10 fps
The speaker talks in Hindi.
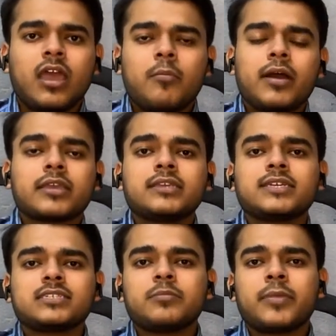बाकी
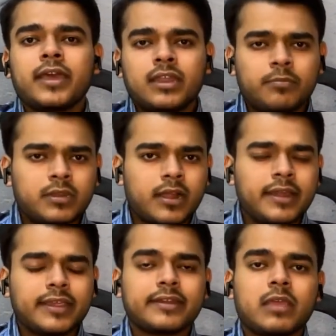जैसे मैंने अपनी गाड़ी
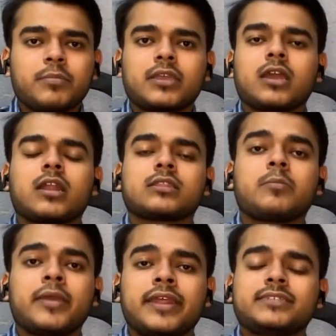के टाइम पे क्या करा था
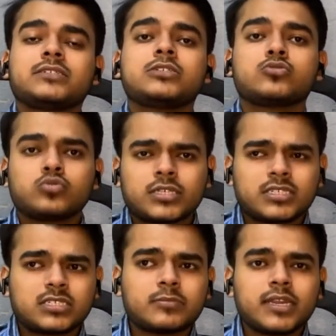मैंने एसेसरीज कुछ
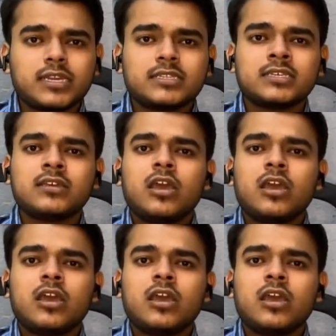एसेसरीज मैंने ली थी